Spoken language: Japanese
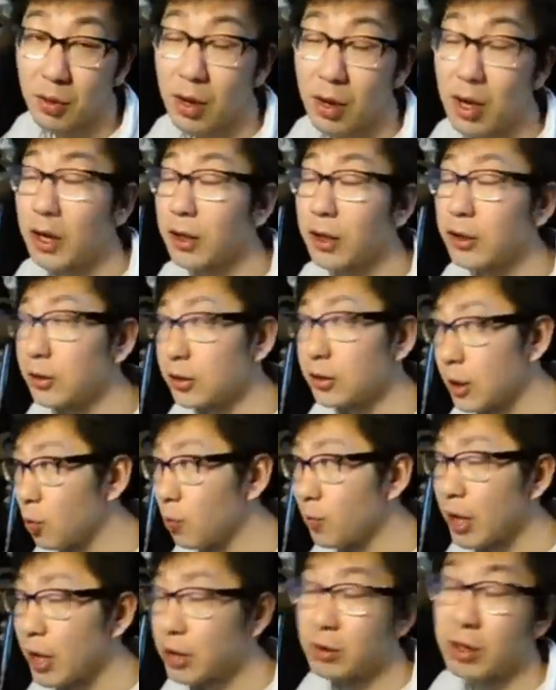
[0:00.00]
分かった、じゃあもう
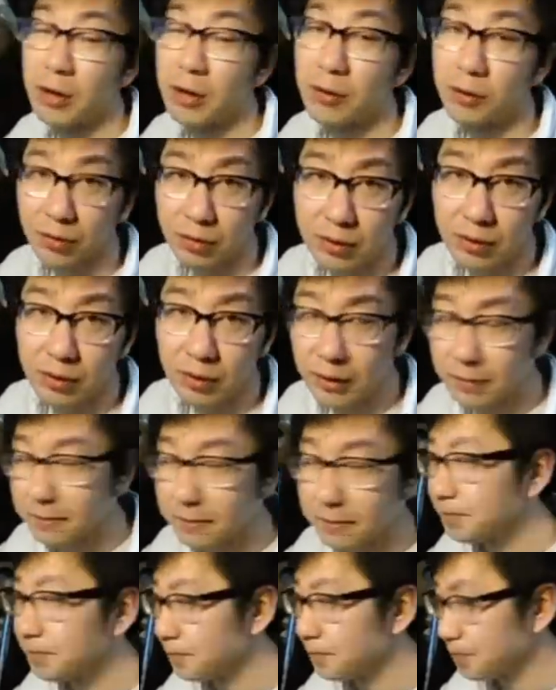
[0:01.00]
マイク買うよ、つっ
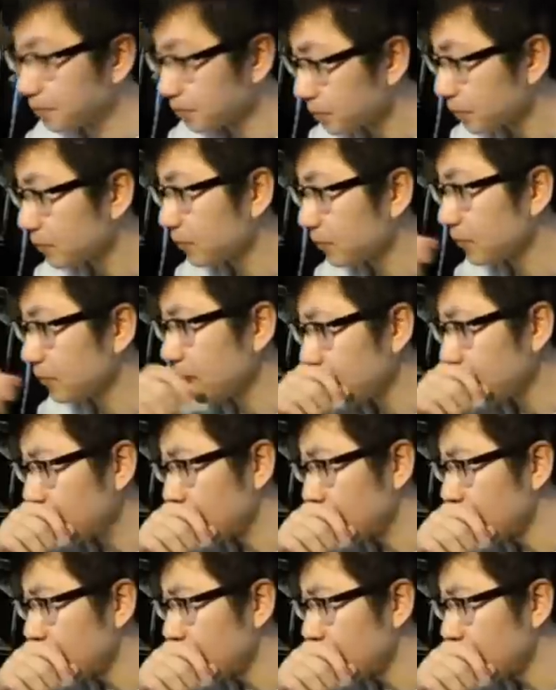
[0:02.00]
て。